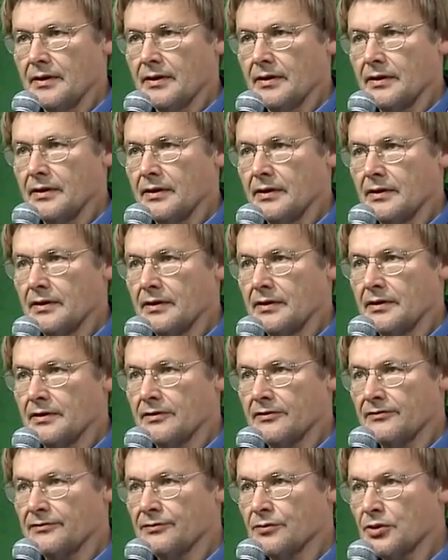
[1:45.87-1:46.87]

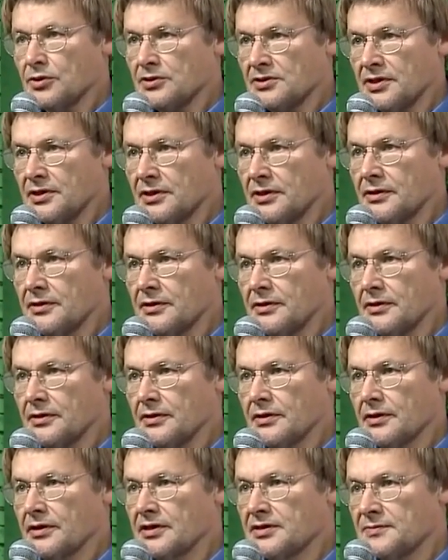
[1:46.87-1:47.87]
Э, в мозге
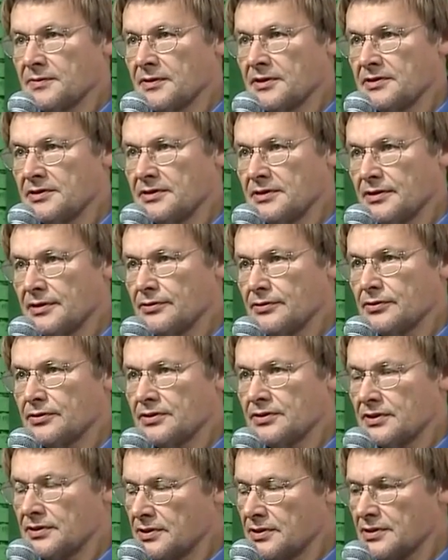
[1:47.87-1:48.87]

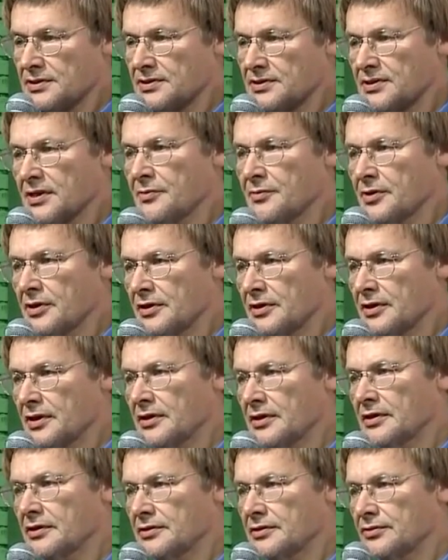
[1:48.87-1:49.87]
экспрессируются те же самые
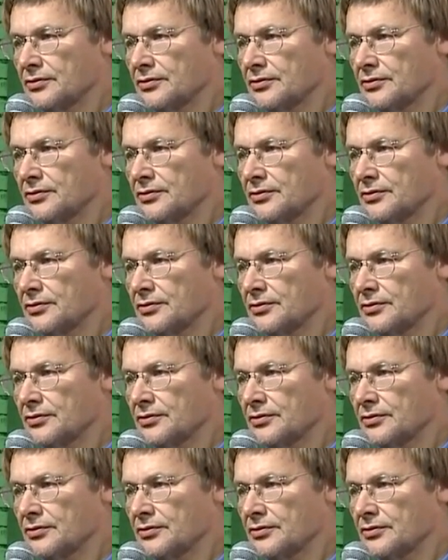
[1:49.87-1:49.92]
гены,